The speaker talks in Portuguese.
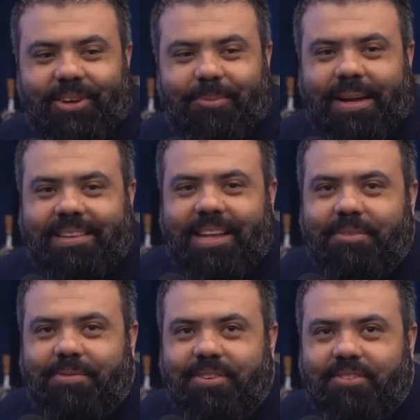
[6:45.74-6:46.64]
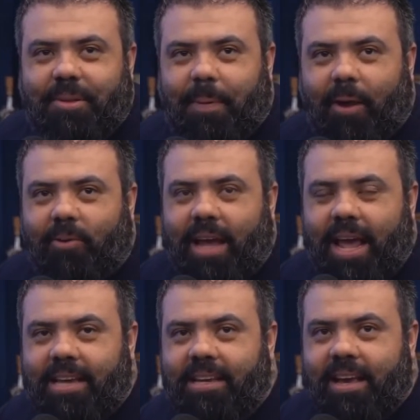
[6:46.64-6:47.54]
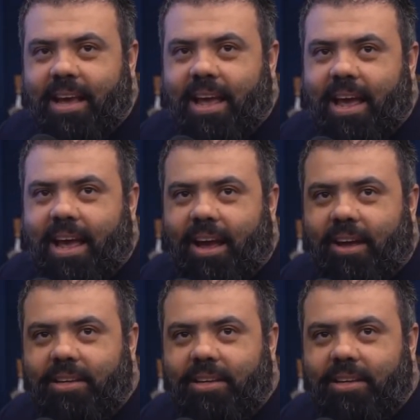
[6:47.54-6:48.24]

uma entrevista pra alguém, é,